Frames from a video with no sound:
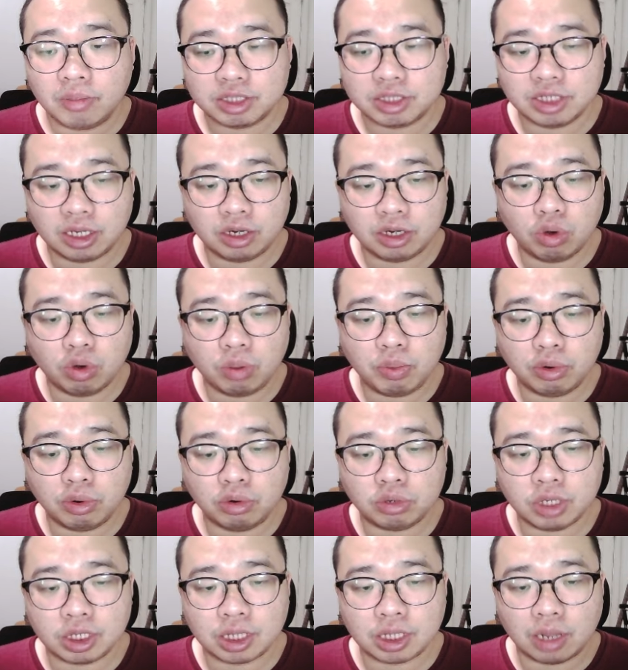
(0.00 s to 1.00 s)
Masih ada 20,
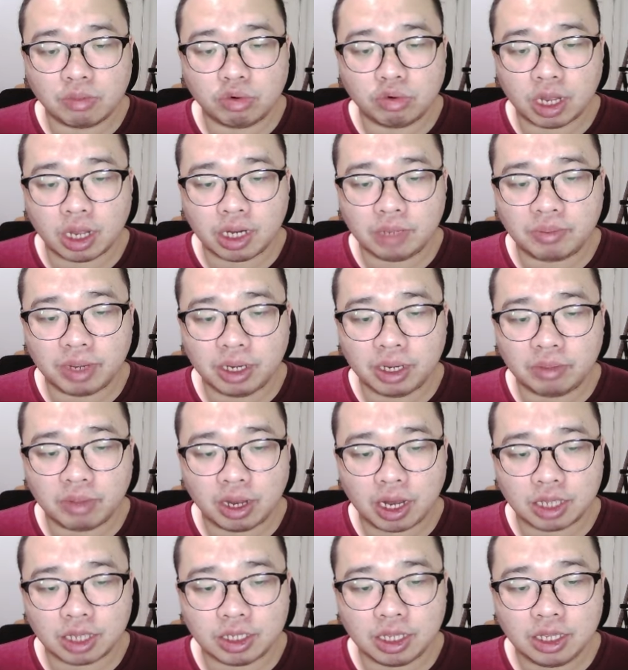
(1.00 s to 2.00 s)
kita buka 55
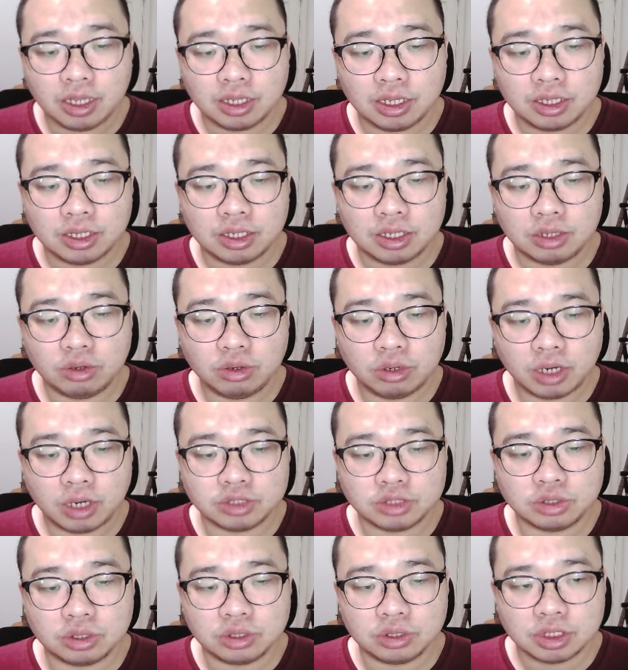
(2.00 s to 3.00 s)
lagi. Yuk,
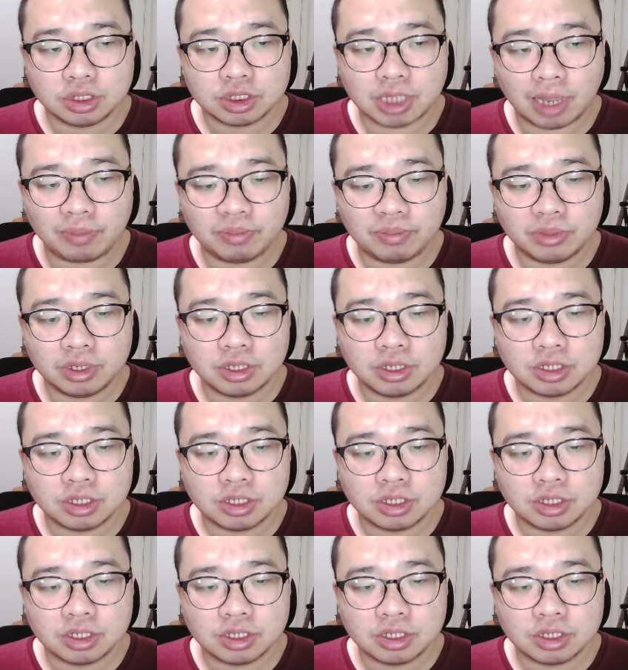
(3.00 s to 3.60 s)
lanjut. Siap?